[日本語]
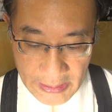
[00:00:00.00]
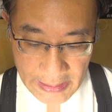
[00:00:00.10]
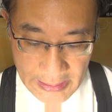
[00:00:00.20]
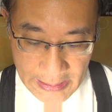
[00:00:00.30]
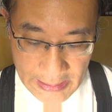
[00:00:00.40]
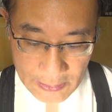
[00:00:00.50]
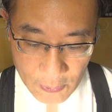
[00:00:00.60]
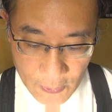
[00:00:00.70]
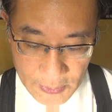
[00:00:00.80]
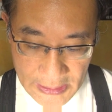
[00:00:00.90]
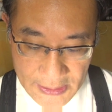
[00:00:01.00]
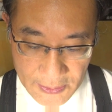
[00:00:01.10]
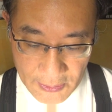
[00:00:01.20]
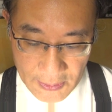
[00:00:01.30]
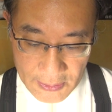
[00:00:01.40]
えー、東武
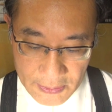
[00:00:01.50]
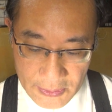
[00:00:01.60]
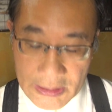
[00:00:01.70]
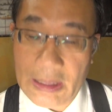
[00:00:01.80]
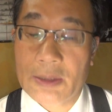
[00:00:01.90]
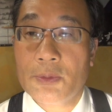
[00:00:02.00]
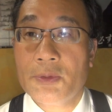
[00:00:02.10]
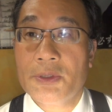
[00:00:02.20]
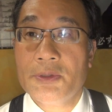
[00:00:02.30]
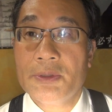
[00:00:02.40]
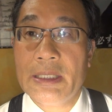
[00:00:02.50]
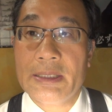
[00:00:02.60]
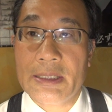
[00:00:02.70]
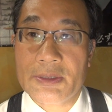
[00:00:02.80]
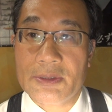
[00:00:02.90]
鉄道それから東急
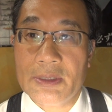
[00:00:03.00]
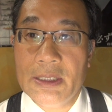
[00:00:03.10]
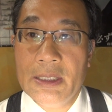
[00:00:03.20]
電鉄、